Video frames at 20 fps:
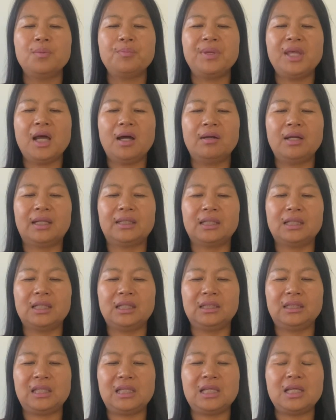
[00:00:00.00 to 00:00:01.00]
漂亮的
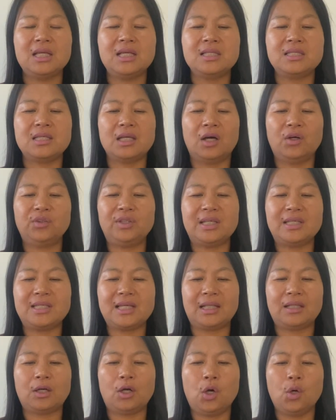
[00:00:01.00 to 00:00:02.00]
河堤、脚底
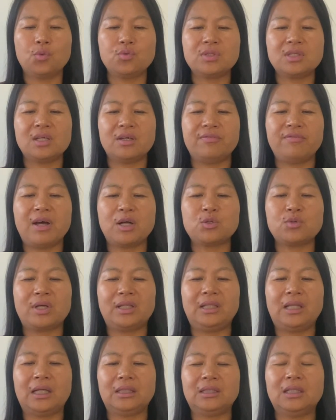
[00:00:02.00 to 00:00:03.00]
下的红色方
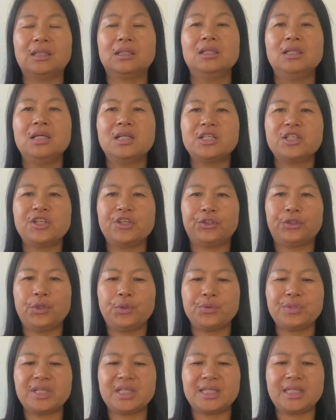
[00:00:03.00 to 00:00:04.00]
砖等等，这
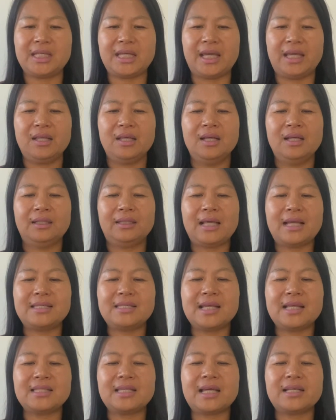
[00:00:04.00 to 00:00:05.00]
都是钱。但
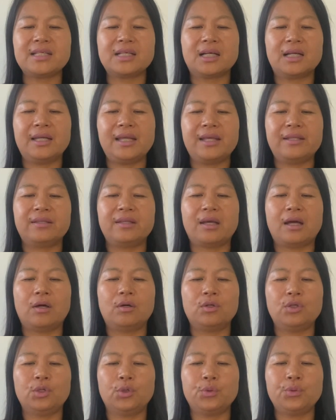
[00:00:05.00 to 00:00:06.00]
现在这个链
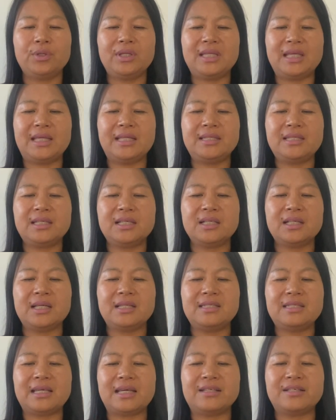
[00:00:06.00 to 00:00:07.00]
条，由于年轻
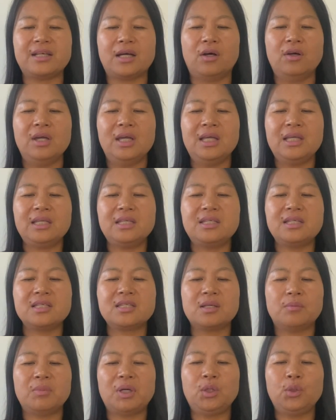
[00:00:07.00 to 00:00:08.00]
人减少以及
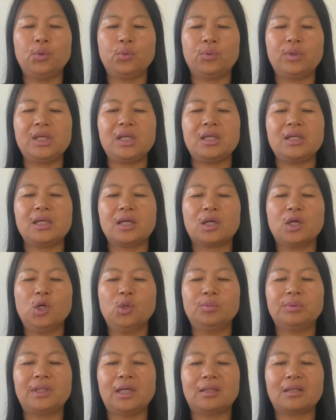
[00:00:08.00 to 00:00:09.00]
怎么努力也
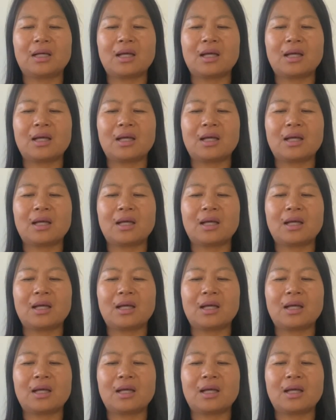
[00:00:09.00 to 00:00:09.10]
够不到的